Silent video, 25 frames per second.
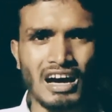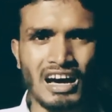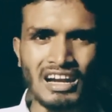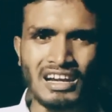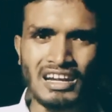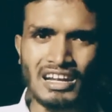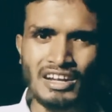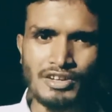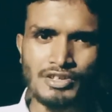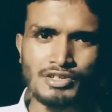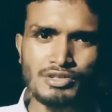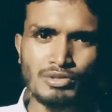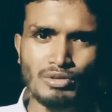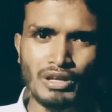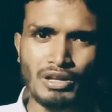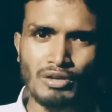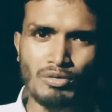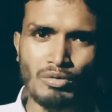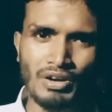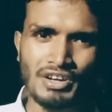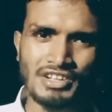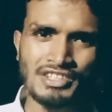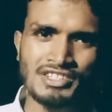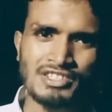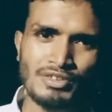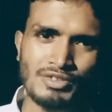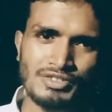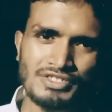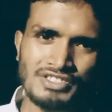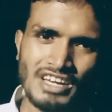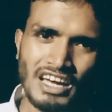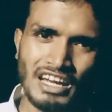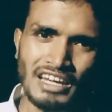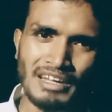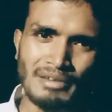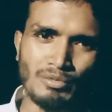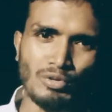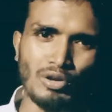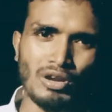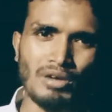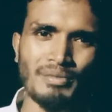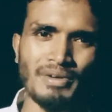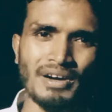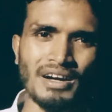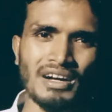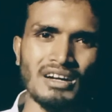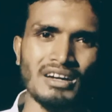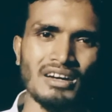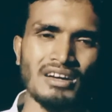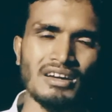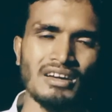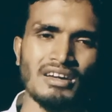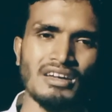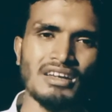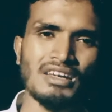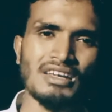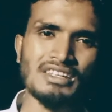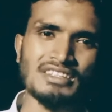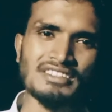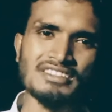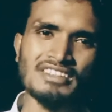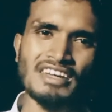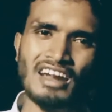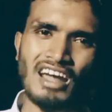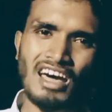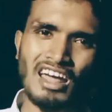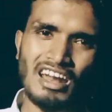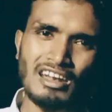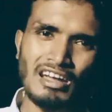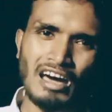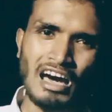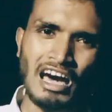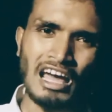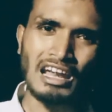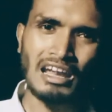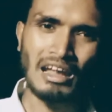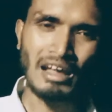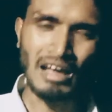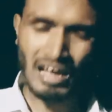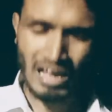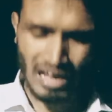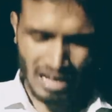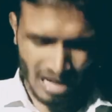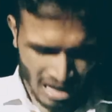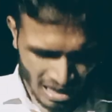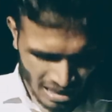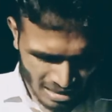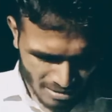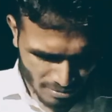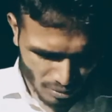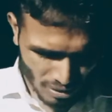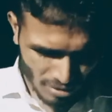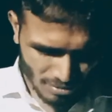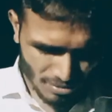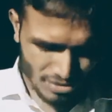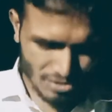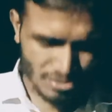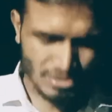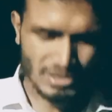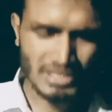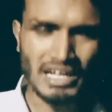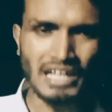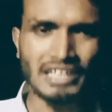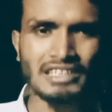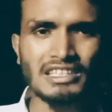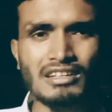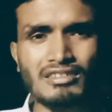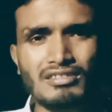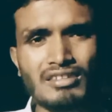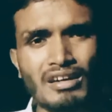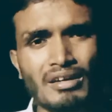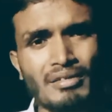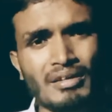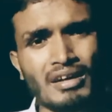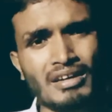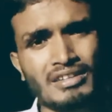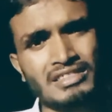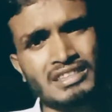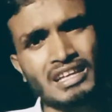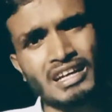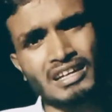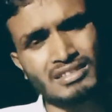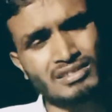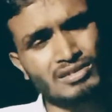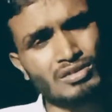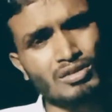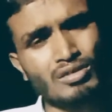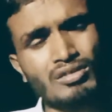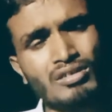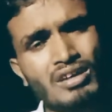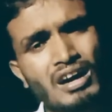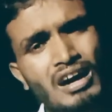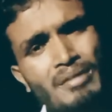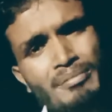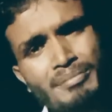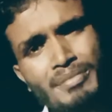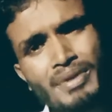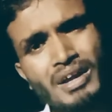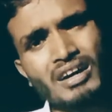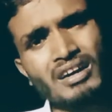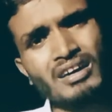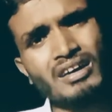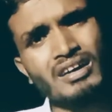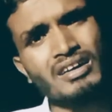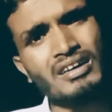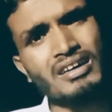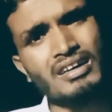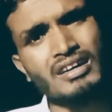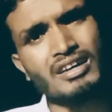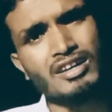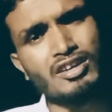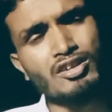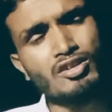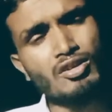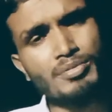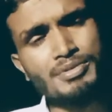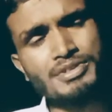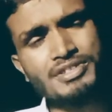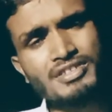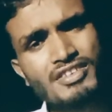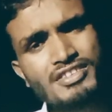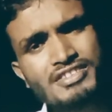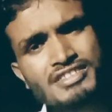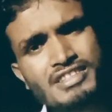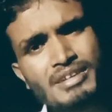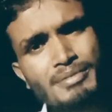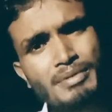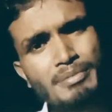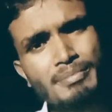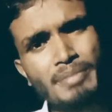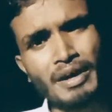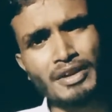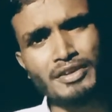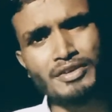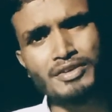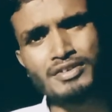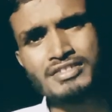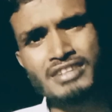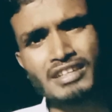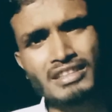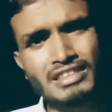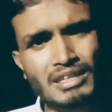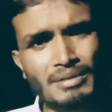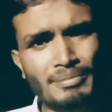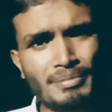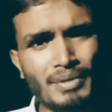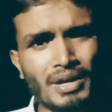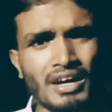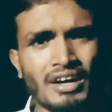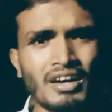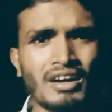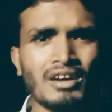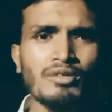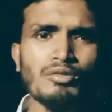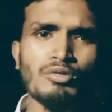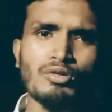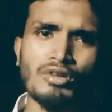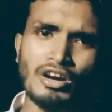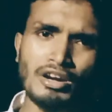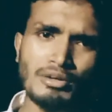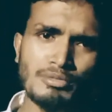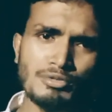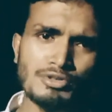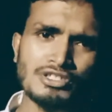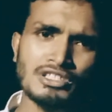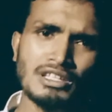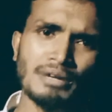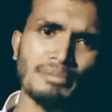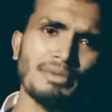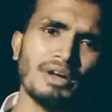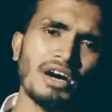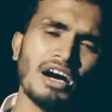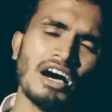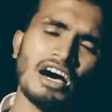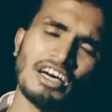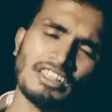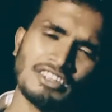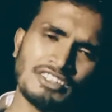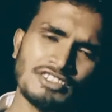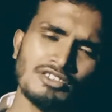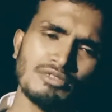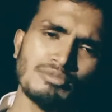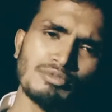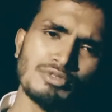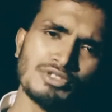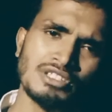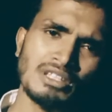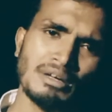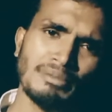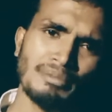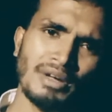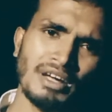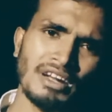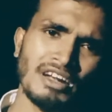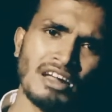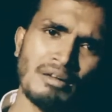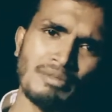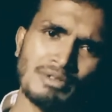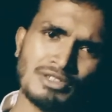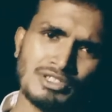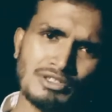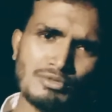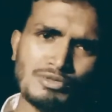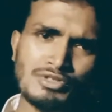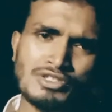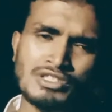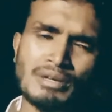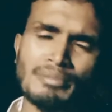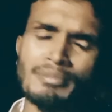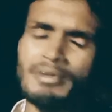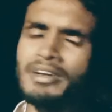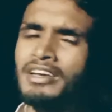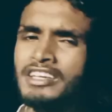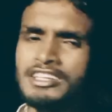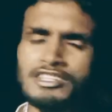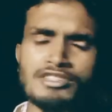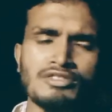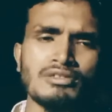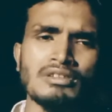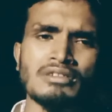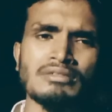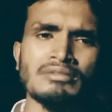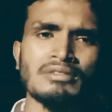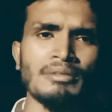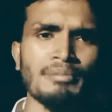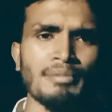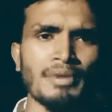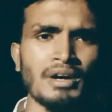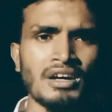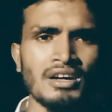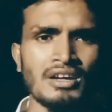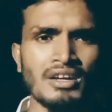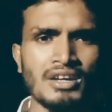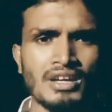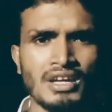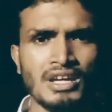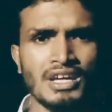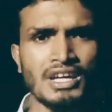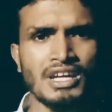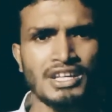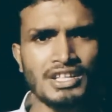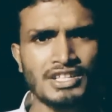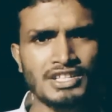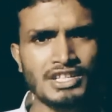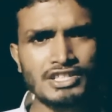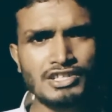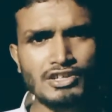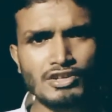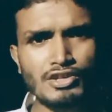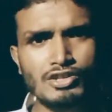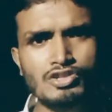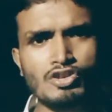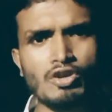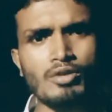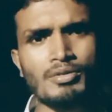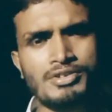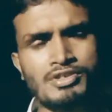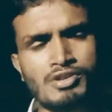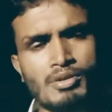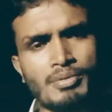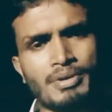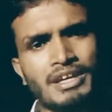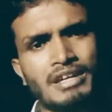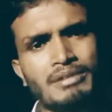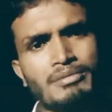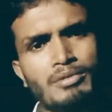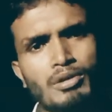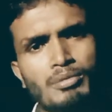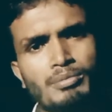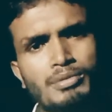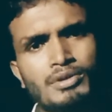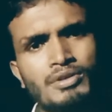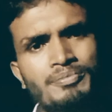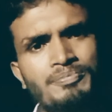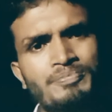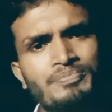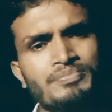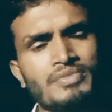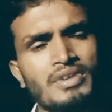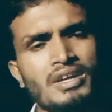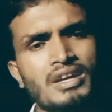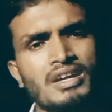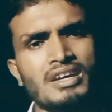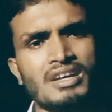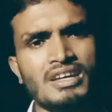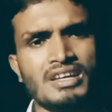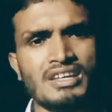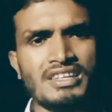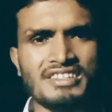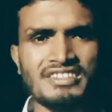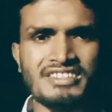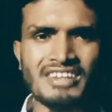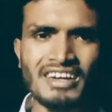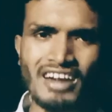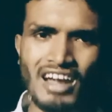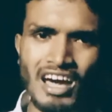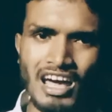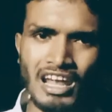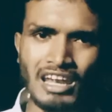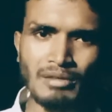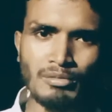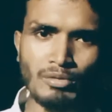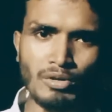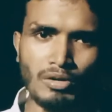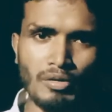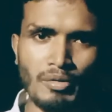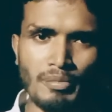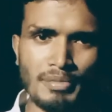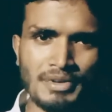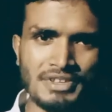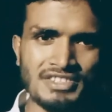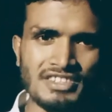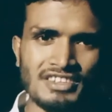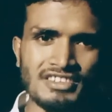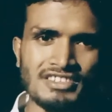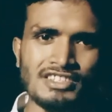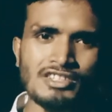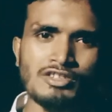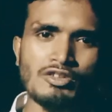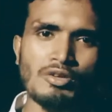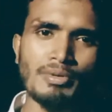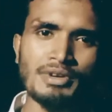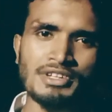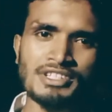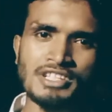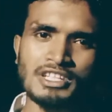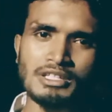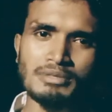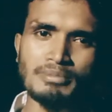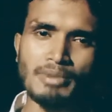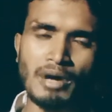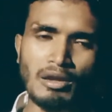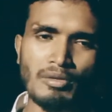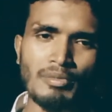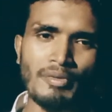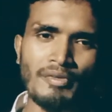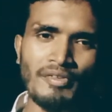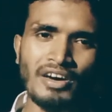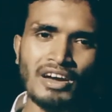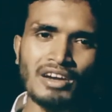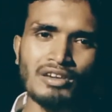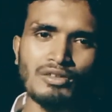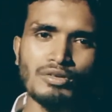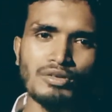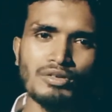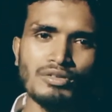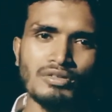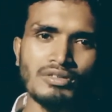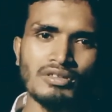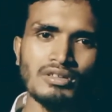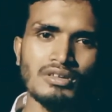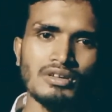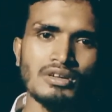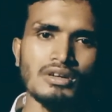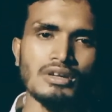আল্লাহ রসুলের ওয়ারিস হচ্ছে আলেম যারা আল্লাহ আলেমুলামা যদি না থাকলে থাকতো আমরা নবীজ ইসলামের বাণীও জানতাম না কোরআনে বুঝতাম না হাদিসে বুঝতাম না নামাজে বুঝতাম না কিছু জানতাম না সেই জন্য সবাইকে বলবো যারা আলিমুলামা বেঁচে আছে সবার সাথে ভালো ব্যবহার করুন